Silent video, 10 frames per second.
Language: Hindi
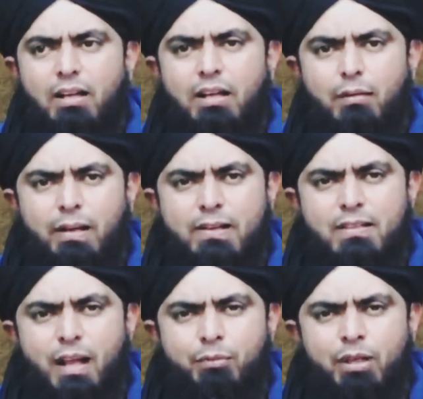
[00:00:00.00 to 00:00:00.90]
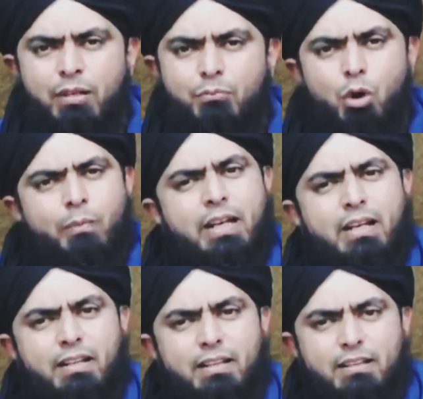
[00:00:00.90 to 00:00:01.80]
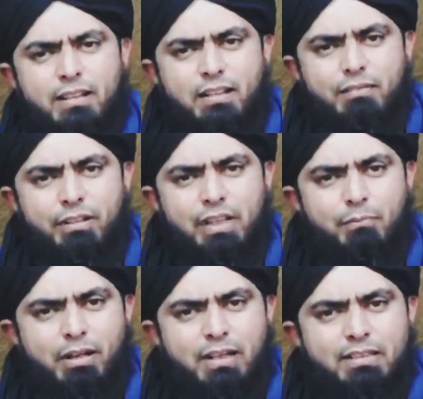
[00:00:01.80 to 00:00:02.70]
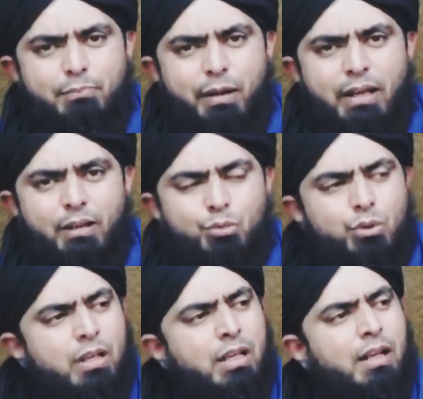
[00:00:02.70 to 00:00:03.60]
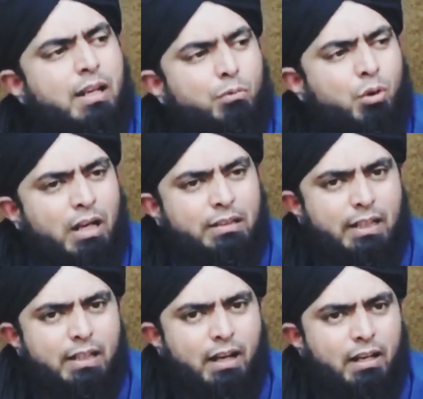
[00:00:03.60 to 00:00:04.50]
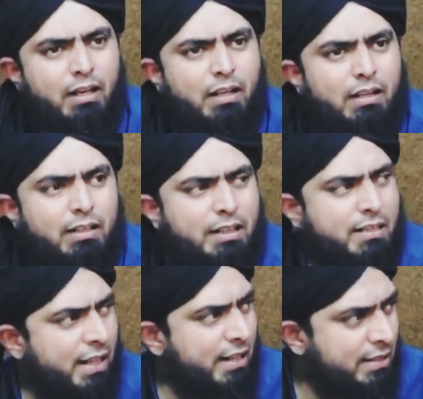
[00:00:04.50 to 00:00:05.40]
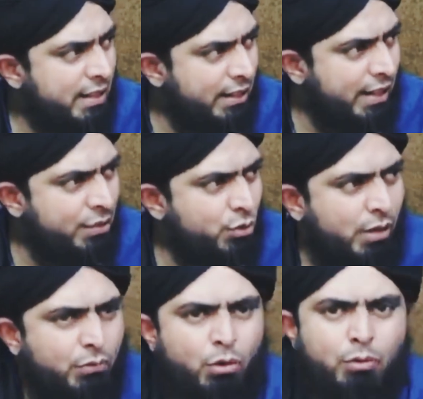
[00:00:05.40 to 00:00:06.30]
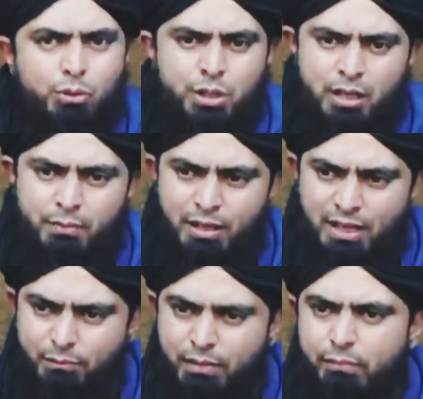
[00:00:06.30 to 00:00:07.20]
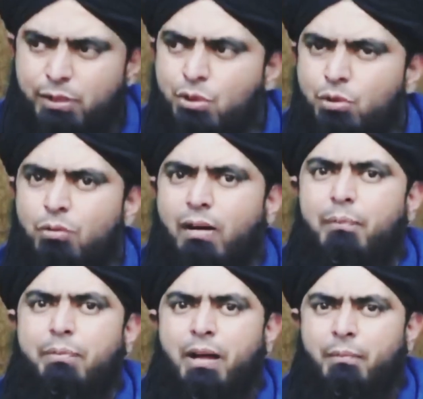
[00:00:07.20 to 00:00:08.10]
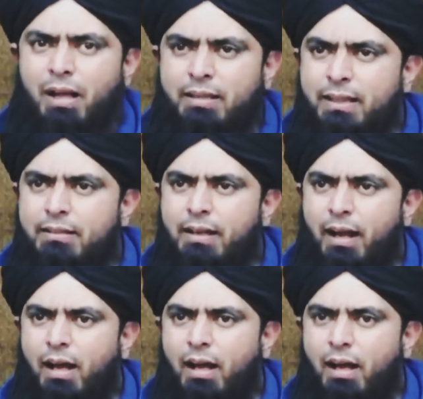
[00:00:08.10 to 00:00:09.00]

ने नबी इस्लाम की मुखबरी कर दी थी फतेह मक्का से पहले मुशरकिन अरब को खत लिखा इसके इसके अगेंस्ट जो है वो मुझे मेरे बीवी बच्चों को वहाँ पे अमान दे देना